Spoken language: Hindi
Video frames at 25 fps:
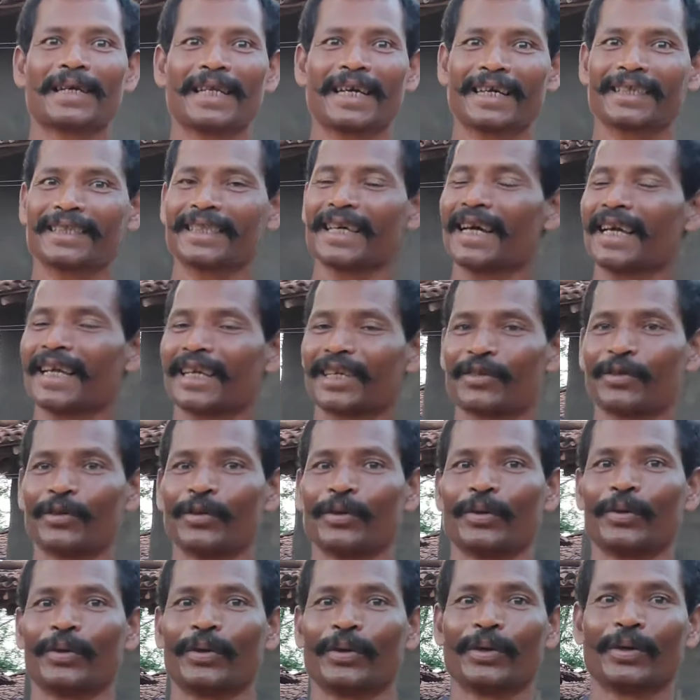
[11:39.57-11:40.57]
फटाका था
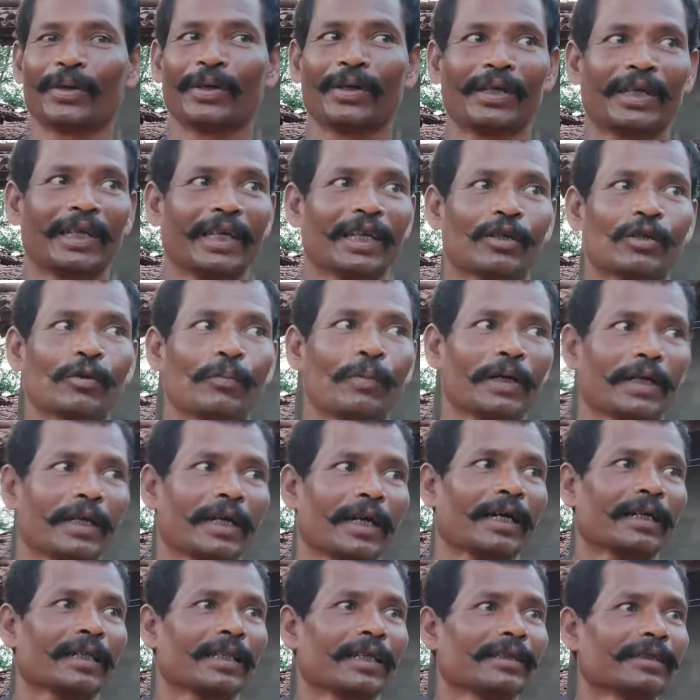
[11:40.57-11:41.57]
एक जी एक
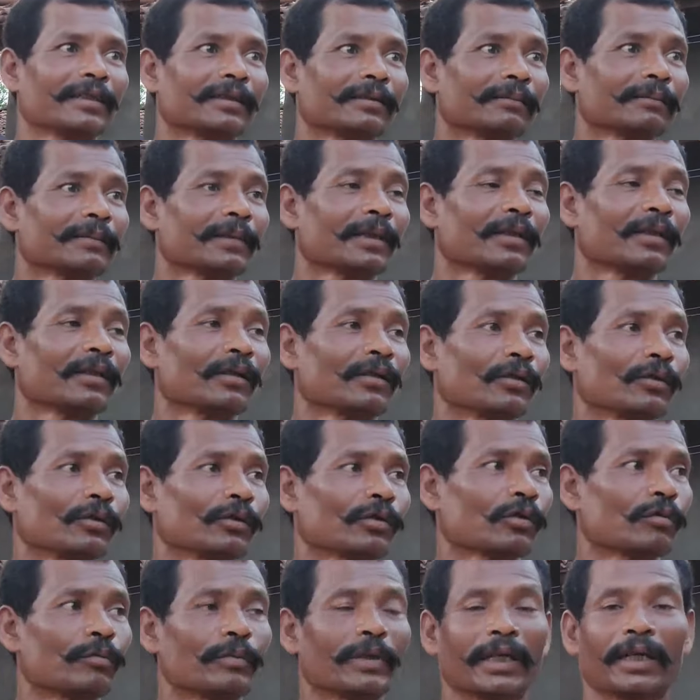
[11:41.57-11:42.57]
फटाका था
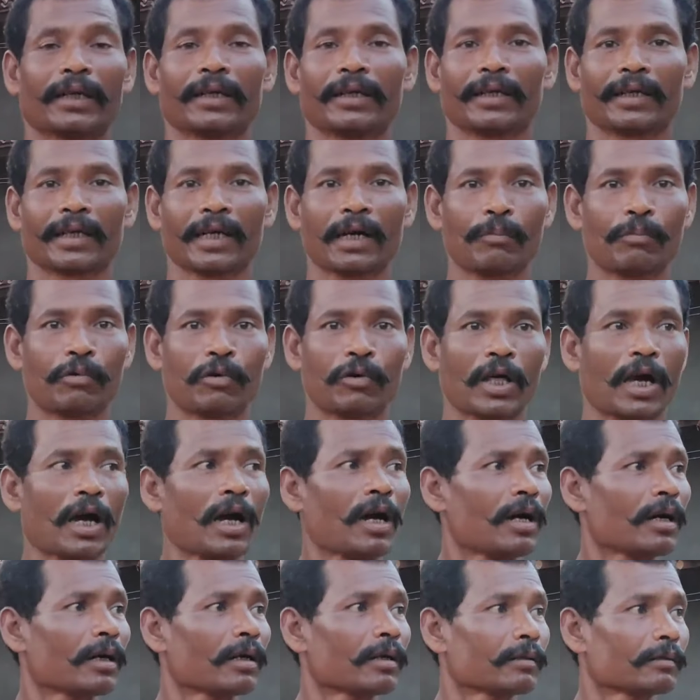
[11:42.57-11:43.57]
उसको मेरा लड़का फोड़ा
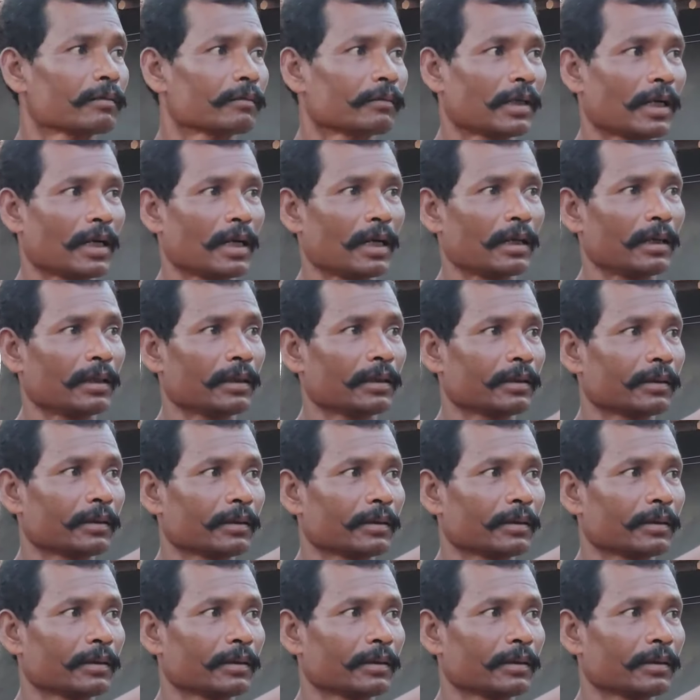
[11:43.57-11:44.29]
वहाँ